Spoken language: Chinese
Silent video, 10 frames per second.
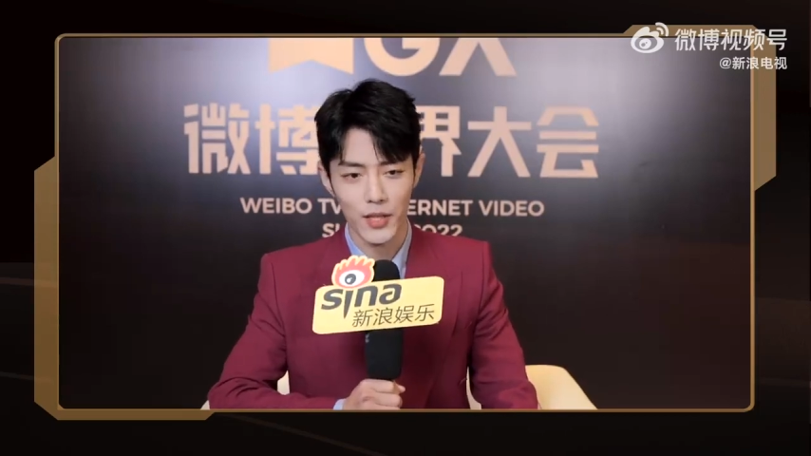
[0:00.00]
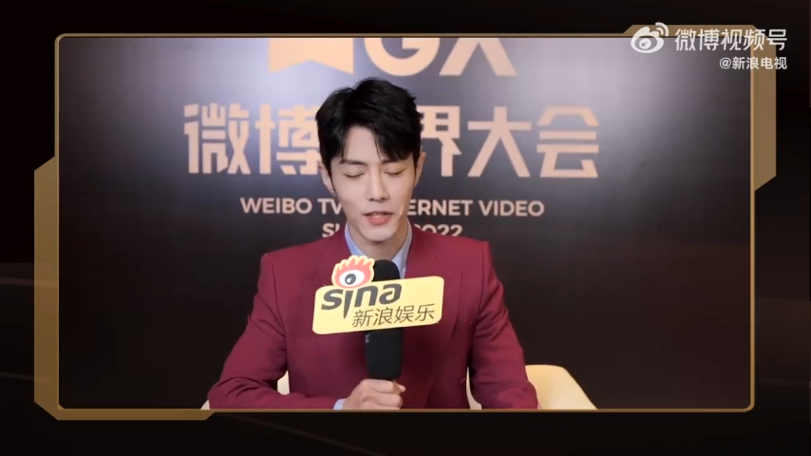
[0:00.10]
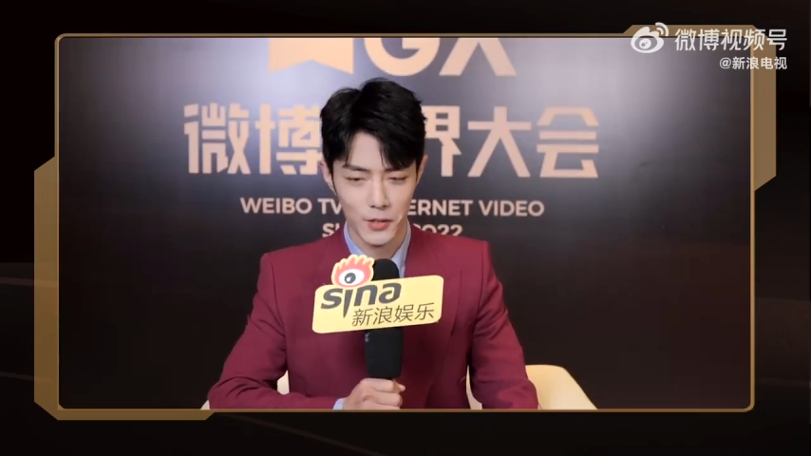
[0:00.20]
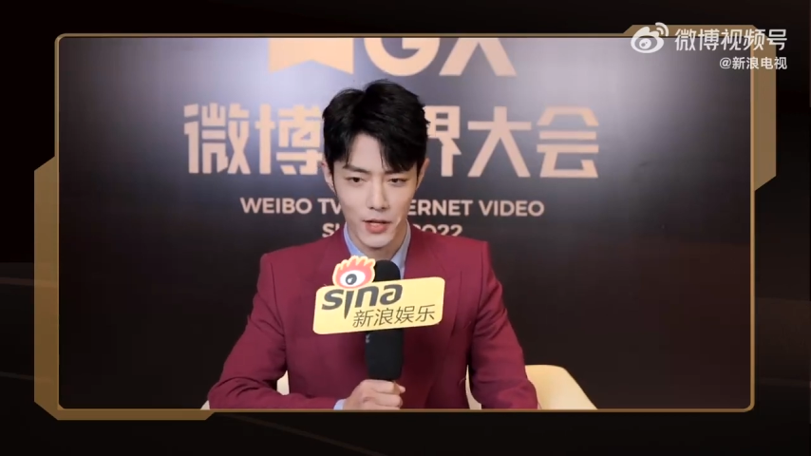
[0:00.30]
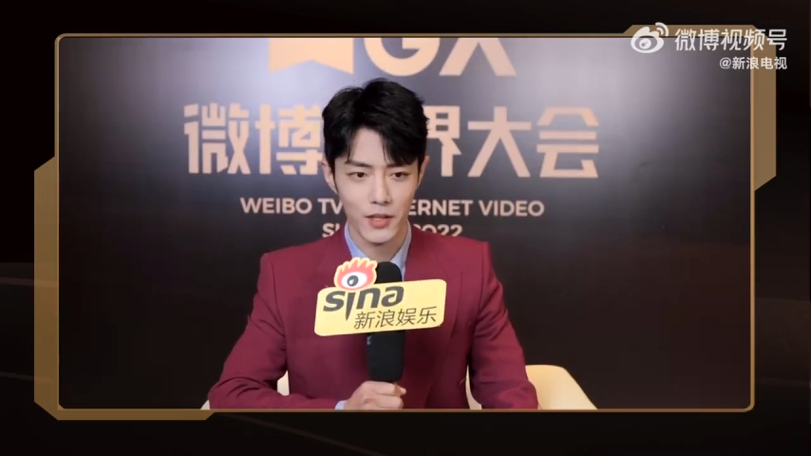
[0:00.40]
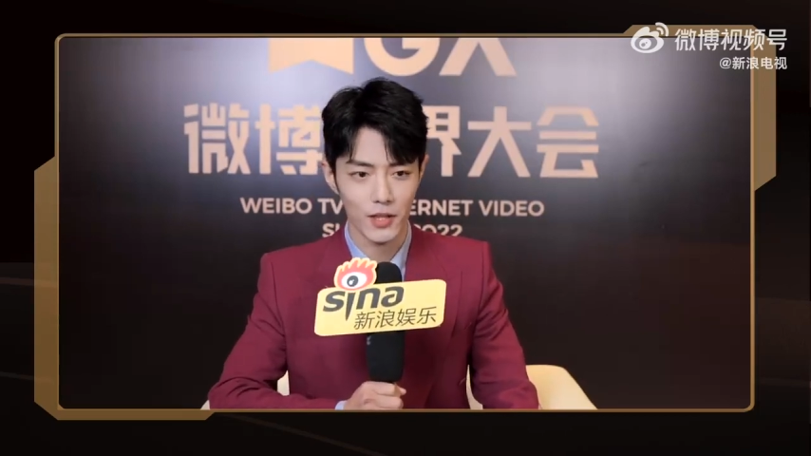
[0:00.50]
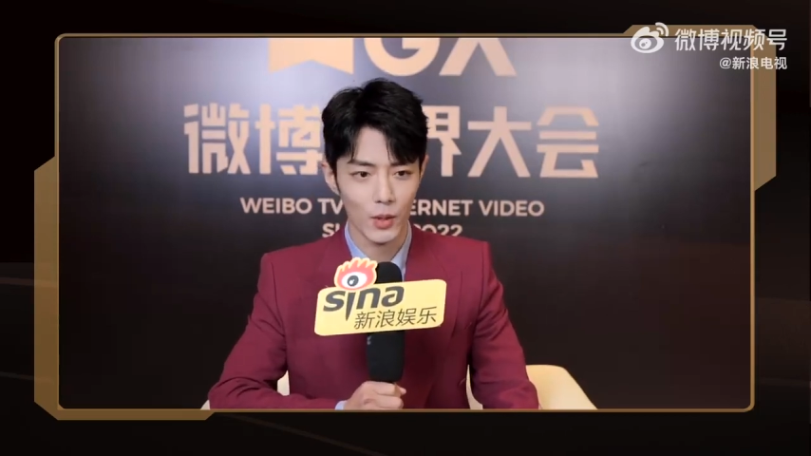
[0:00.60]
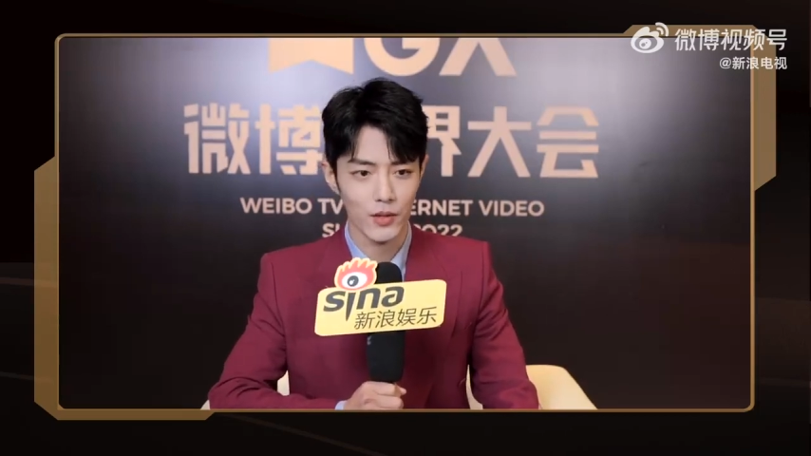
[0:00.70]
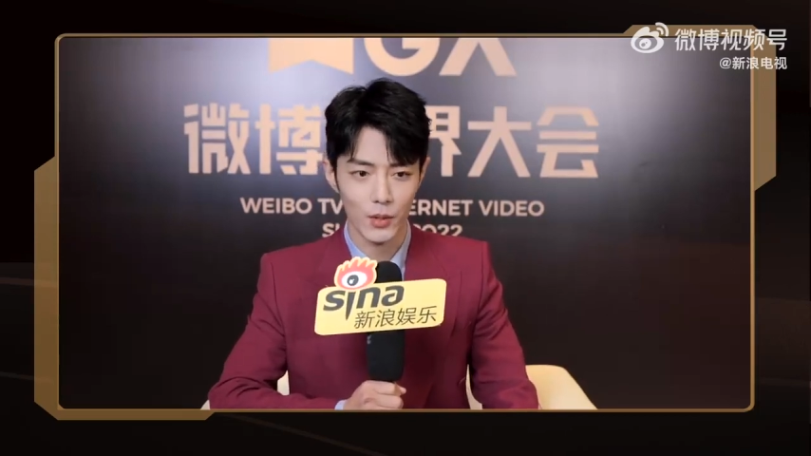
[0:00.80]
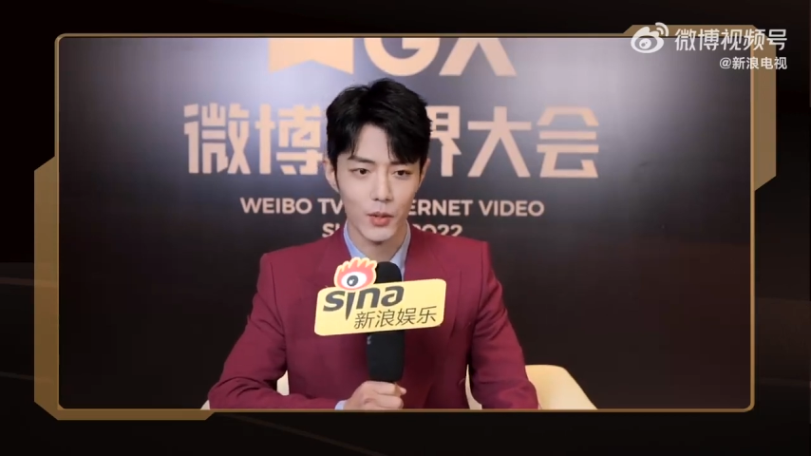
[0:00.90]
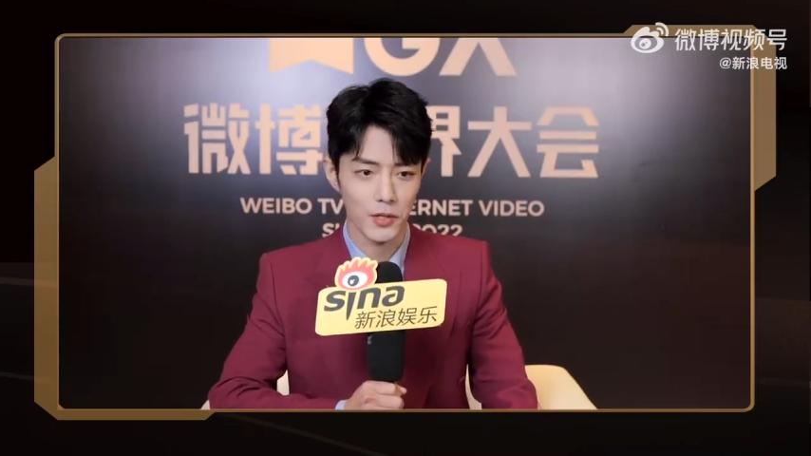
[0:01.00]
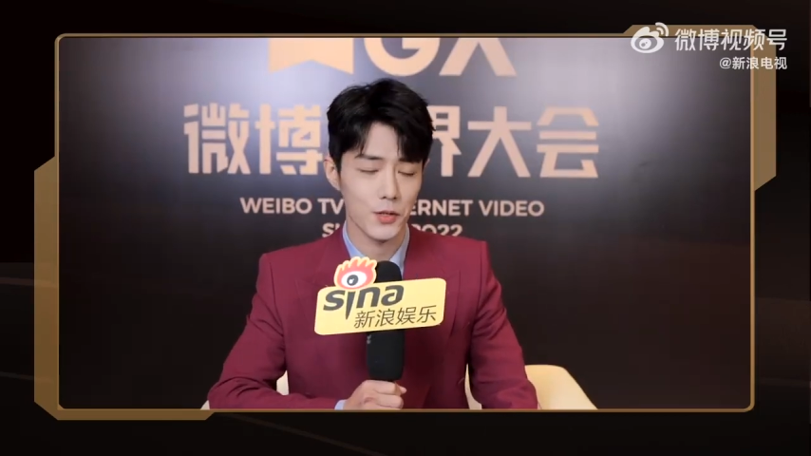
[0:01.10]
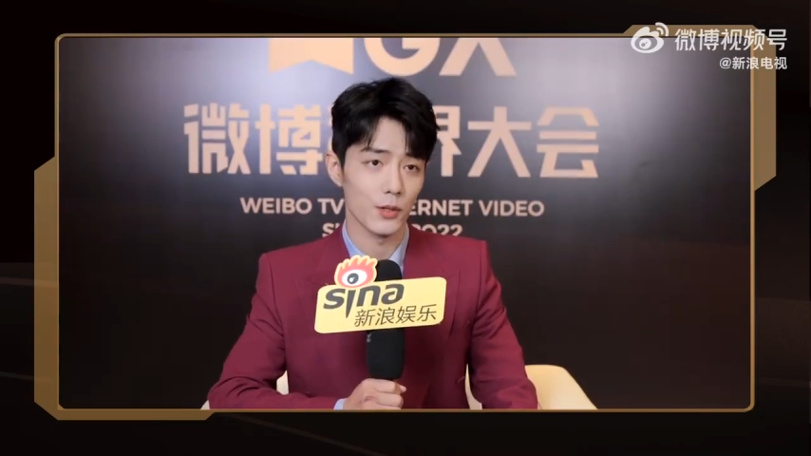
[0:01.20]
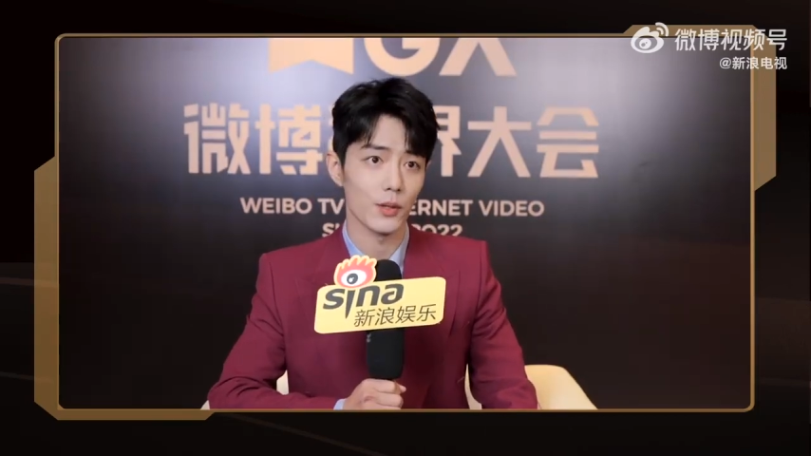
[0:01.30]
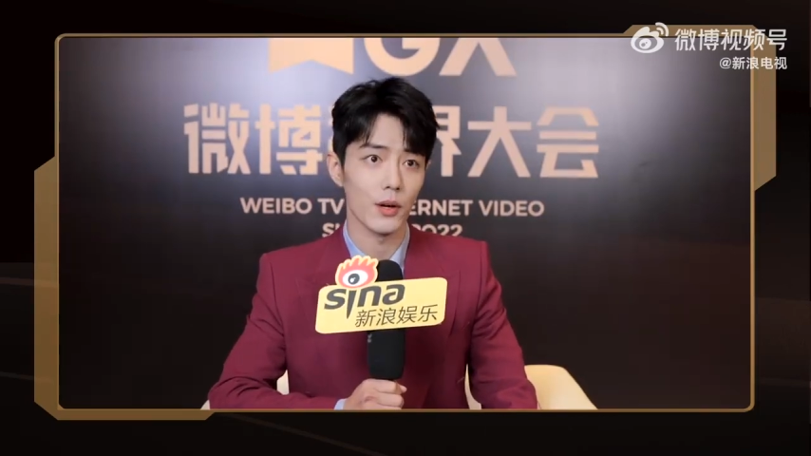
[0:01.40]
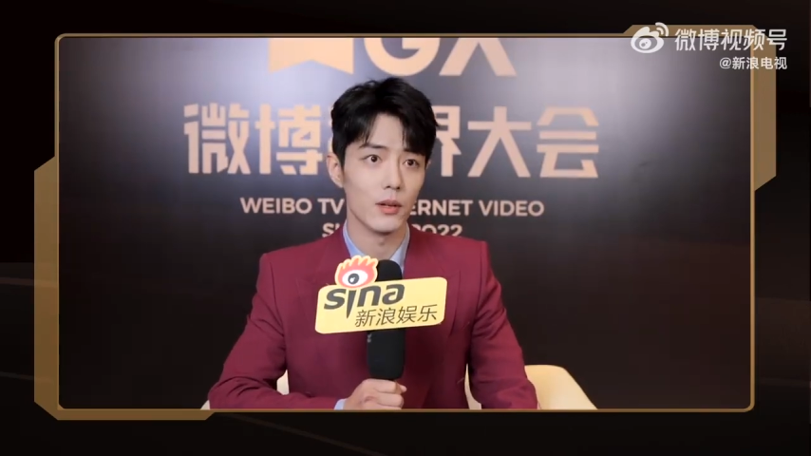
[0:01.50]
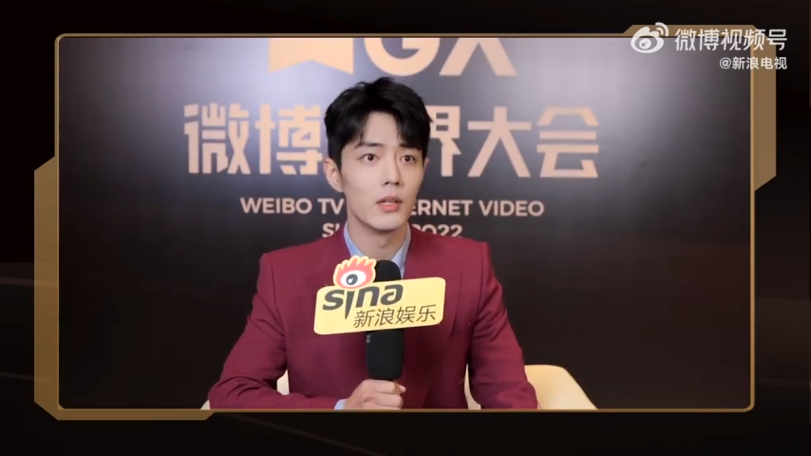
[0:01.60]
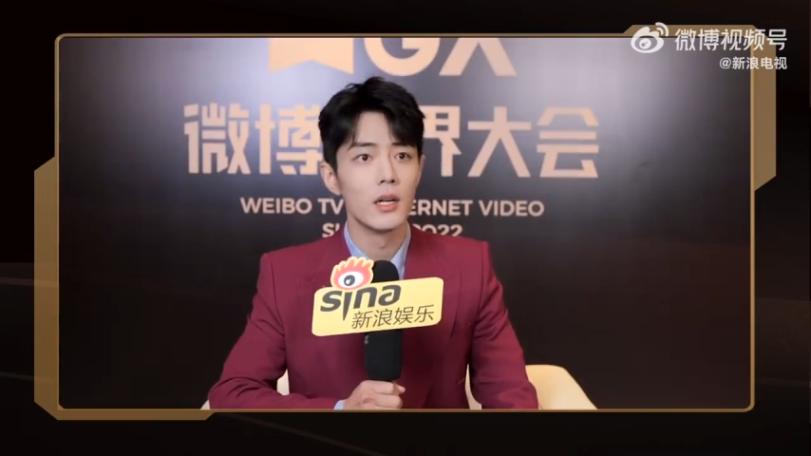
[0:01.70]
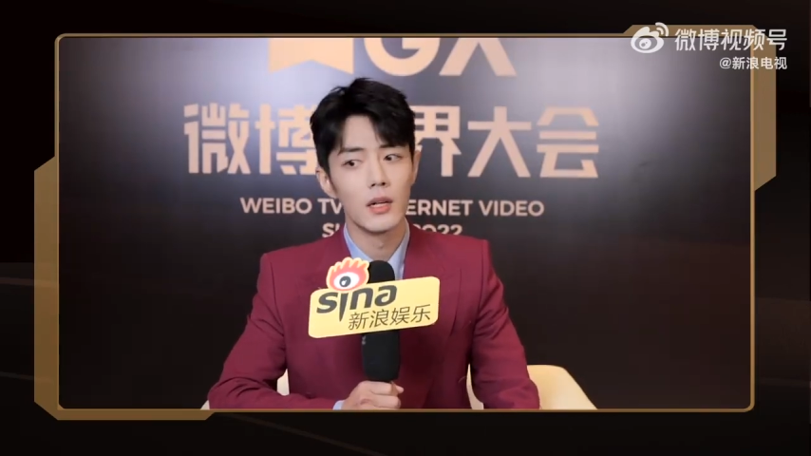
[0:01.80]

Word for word: 起这个习惯其实我一直都有。